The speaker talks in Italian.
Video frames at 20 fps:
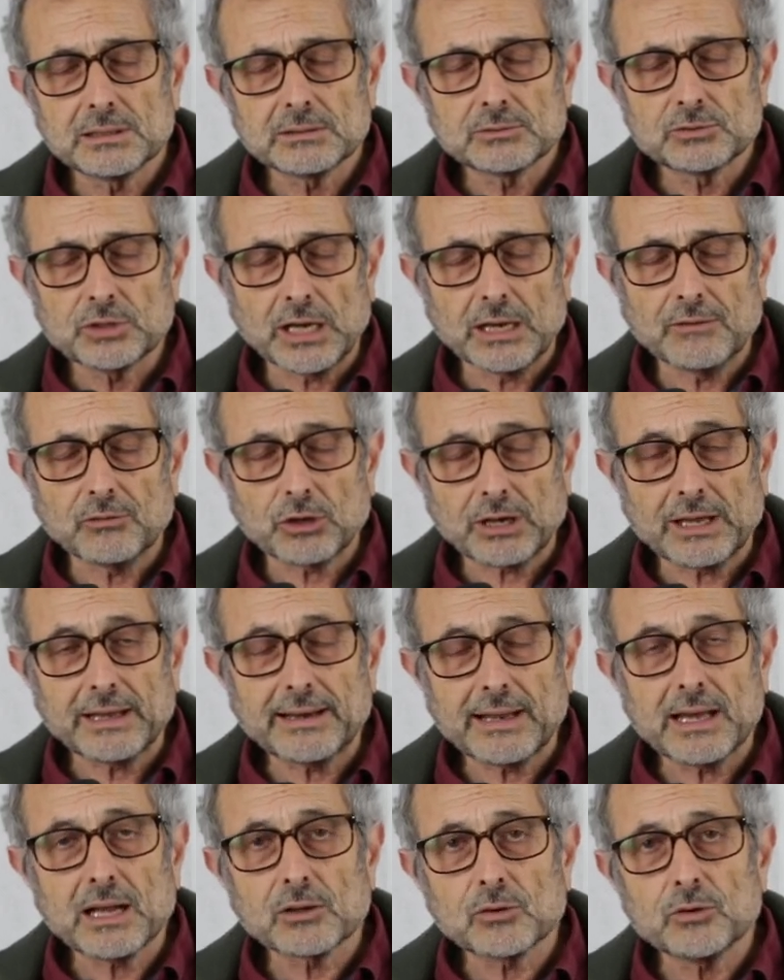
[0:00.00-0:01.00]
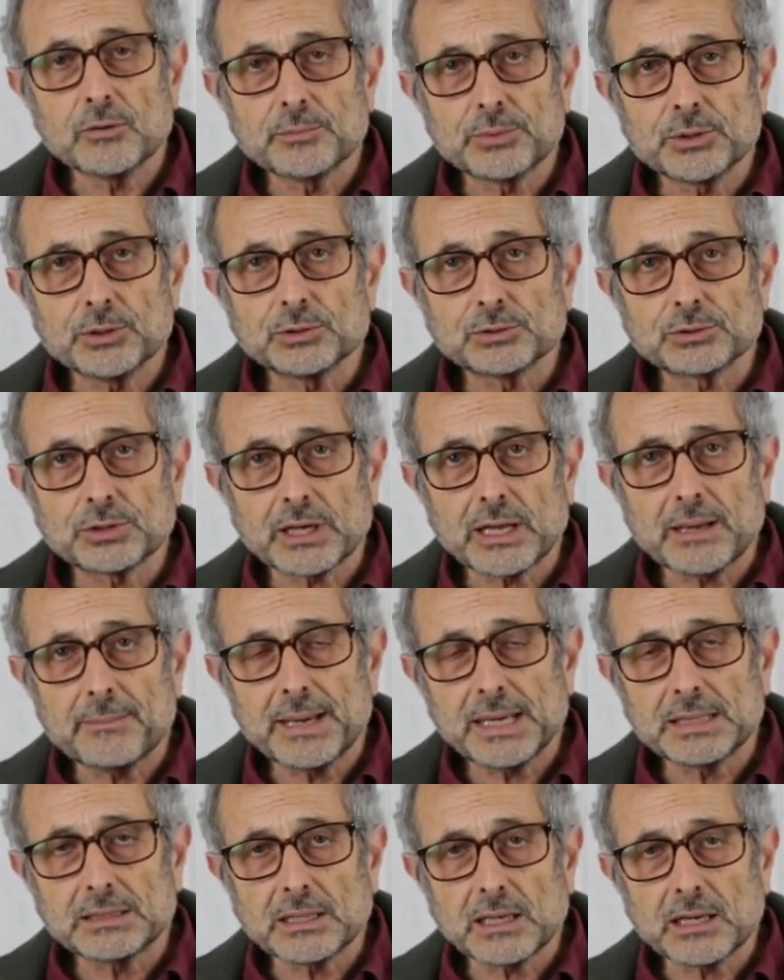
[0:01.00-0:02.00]
cioè lavorare al computer e
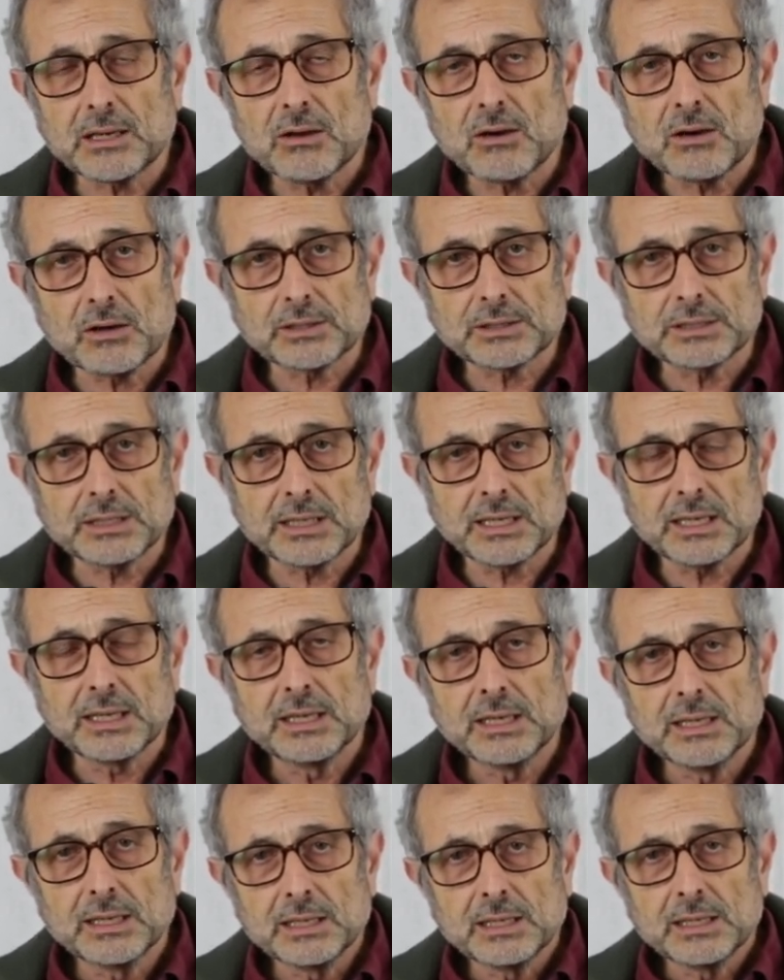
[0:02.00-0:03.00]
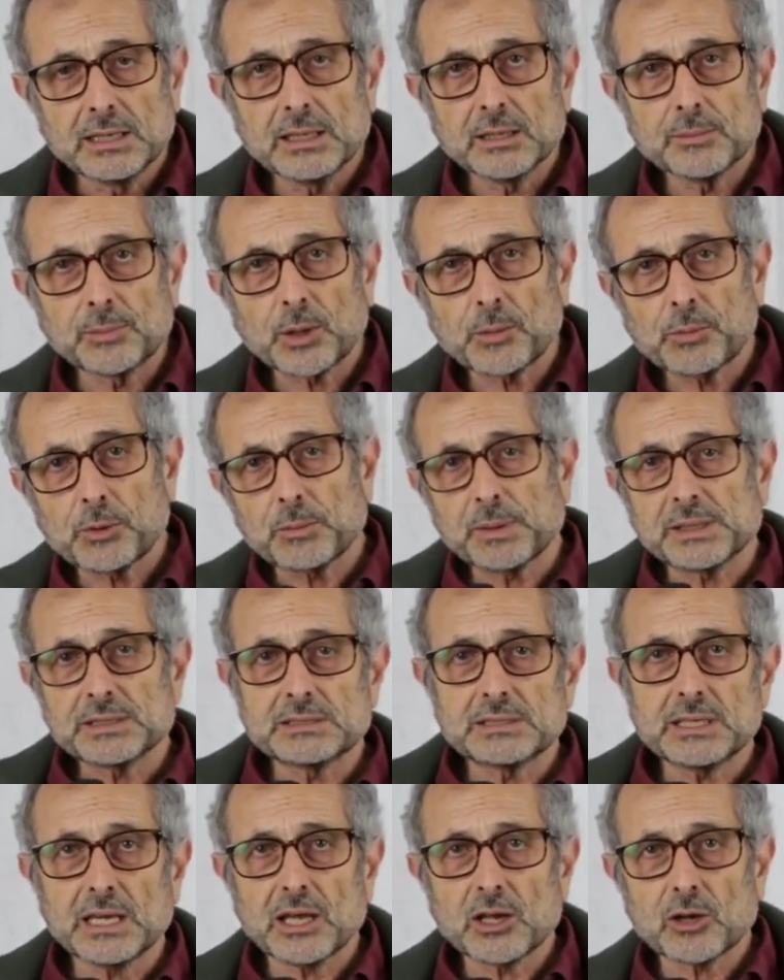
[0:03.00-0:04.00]
mettere in ordine il proprio
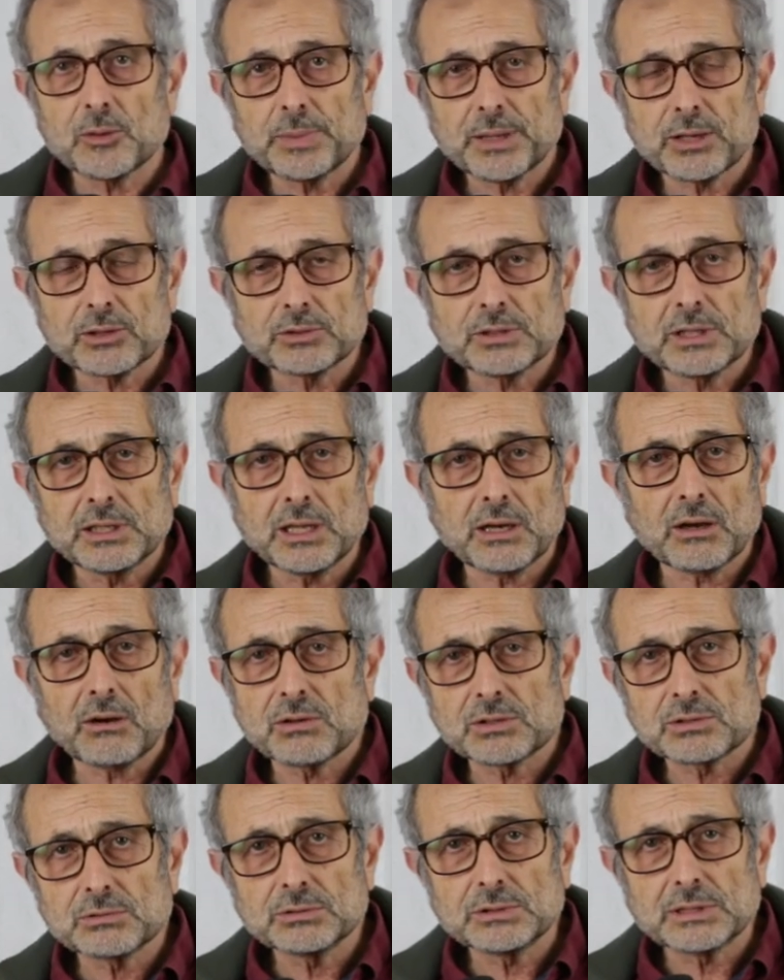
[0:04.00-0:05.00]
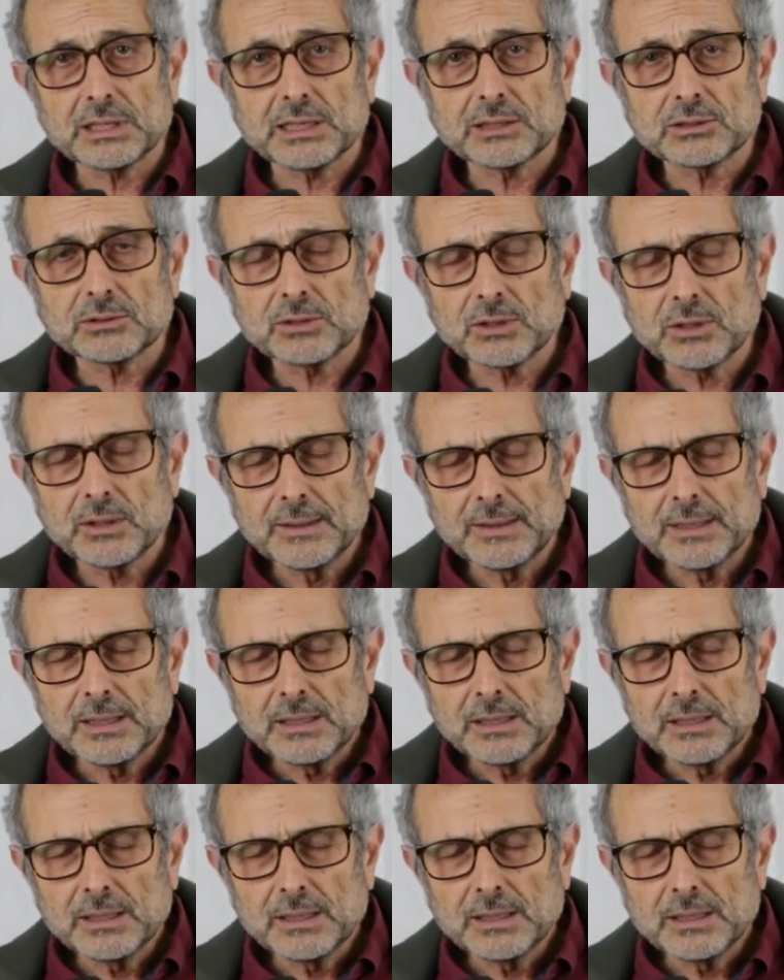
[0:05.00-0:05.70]
pensiero per ottenere il risultato,